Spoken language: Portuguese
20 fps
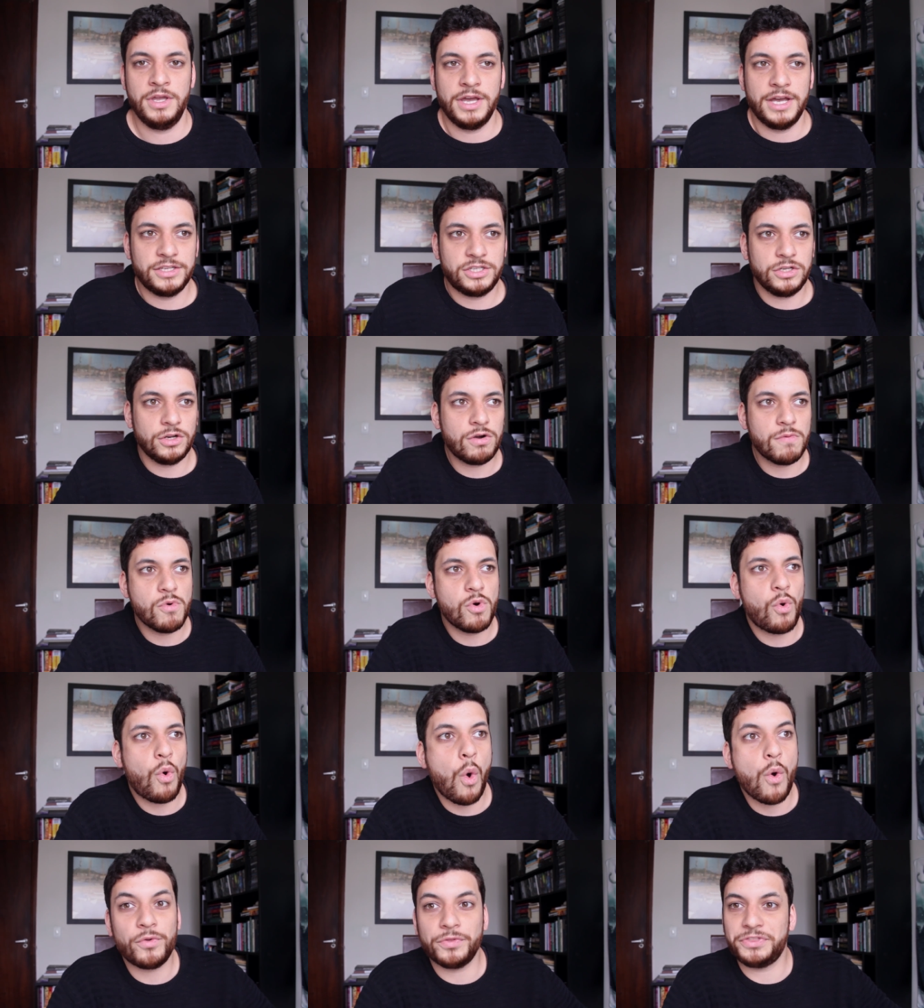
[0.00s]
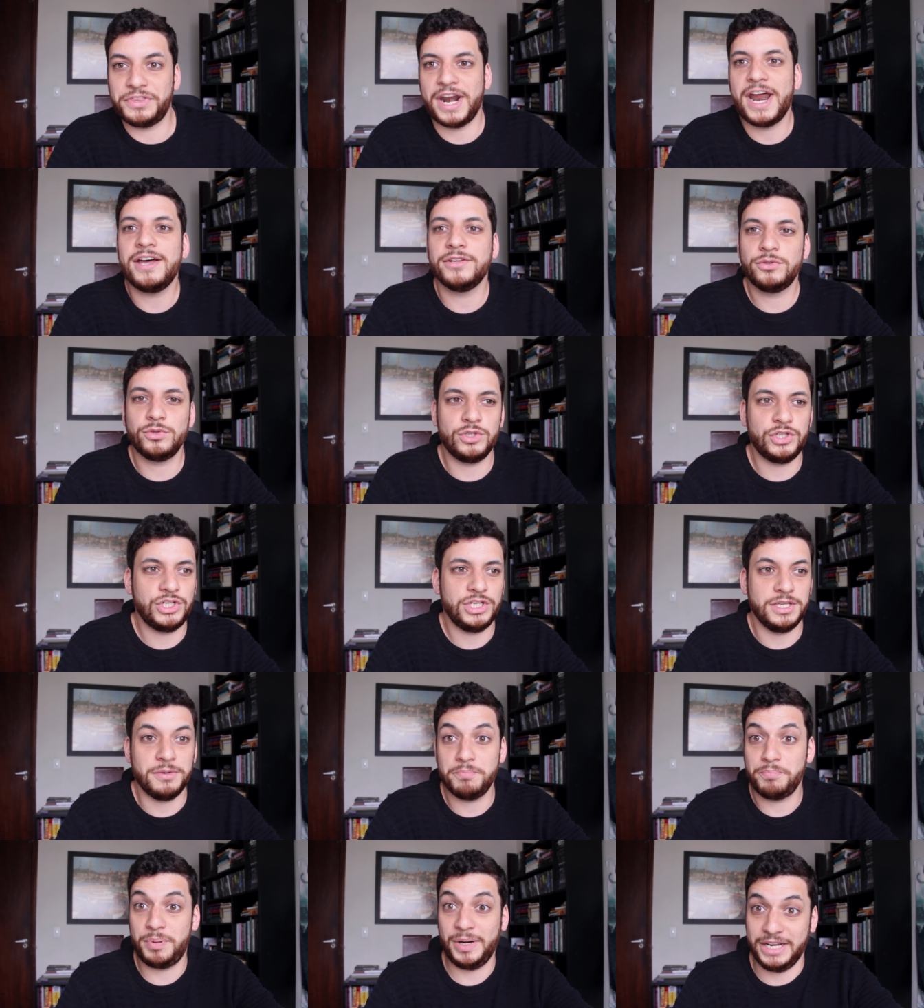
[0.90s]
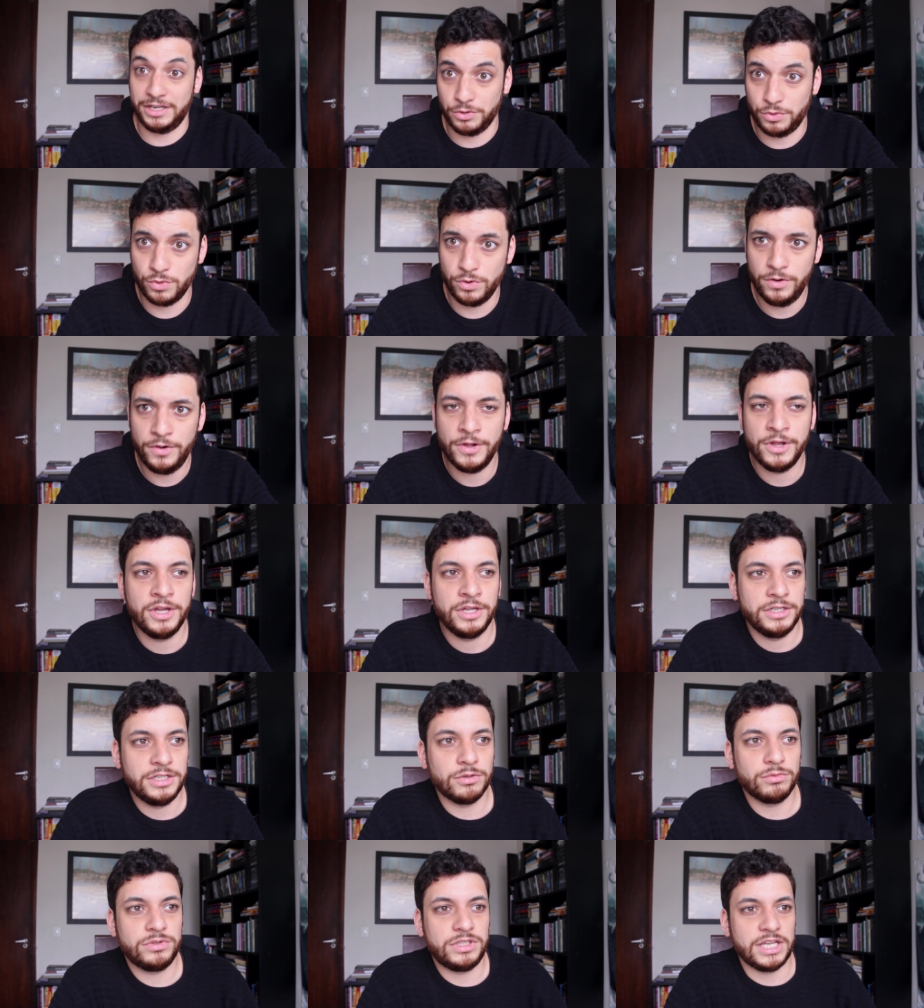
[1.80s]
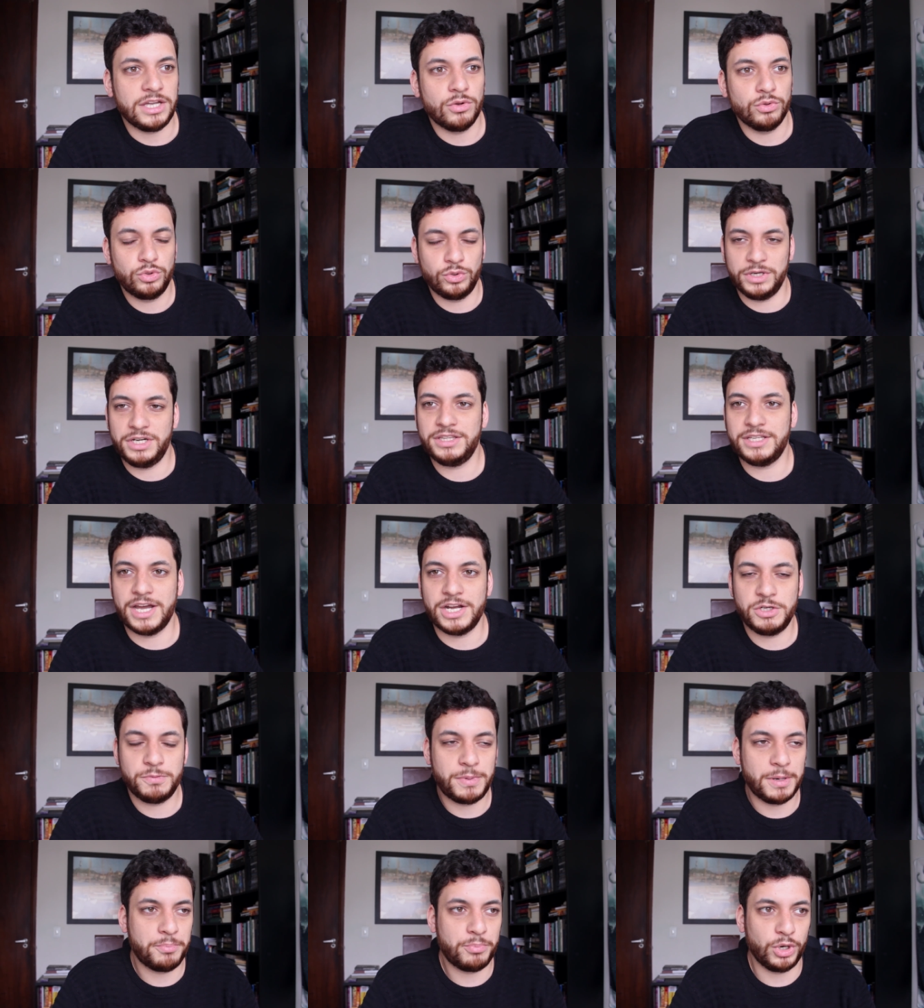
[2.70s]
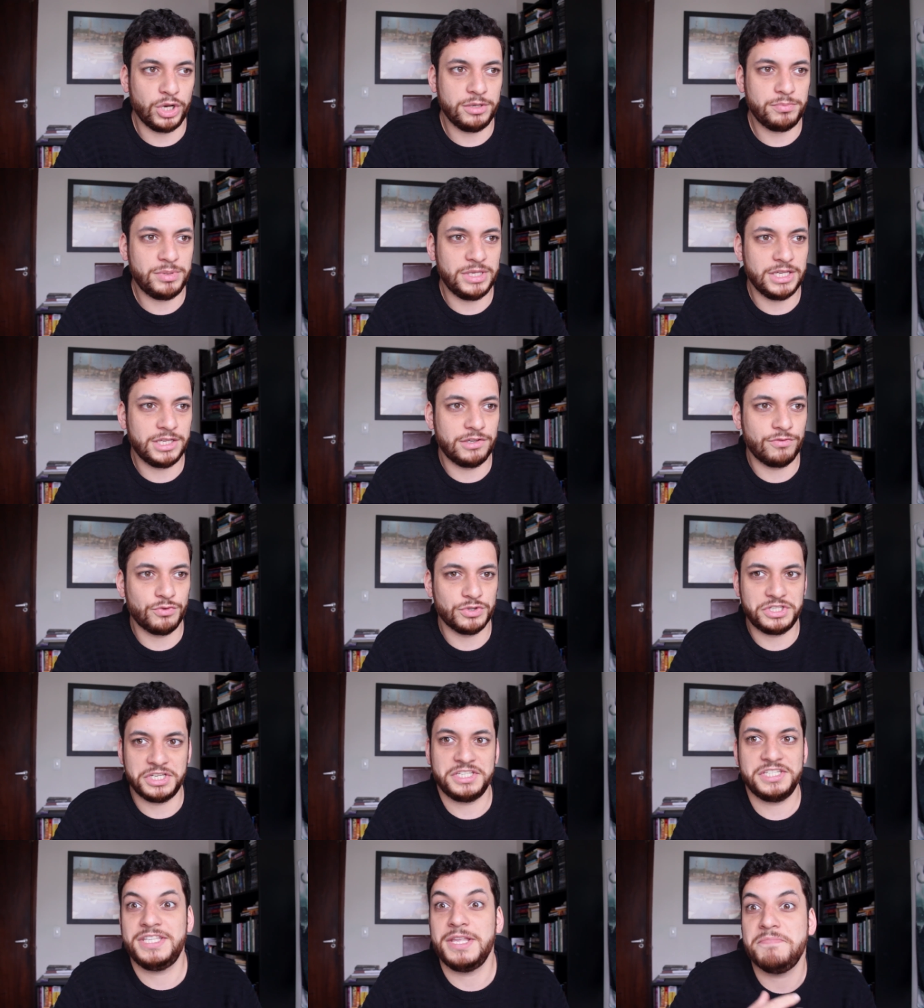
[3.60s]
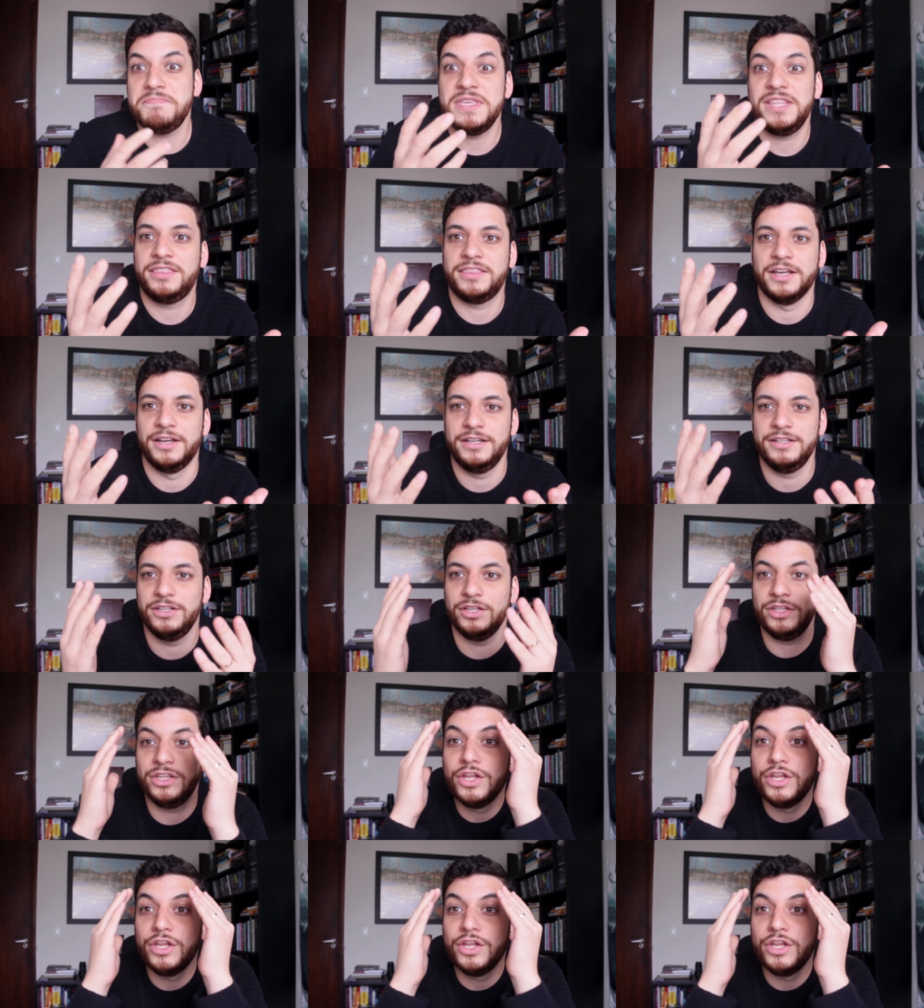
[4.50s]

Assim como um contrato de emprego não tem autoridade para proibir que você se demita.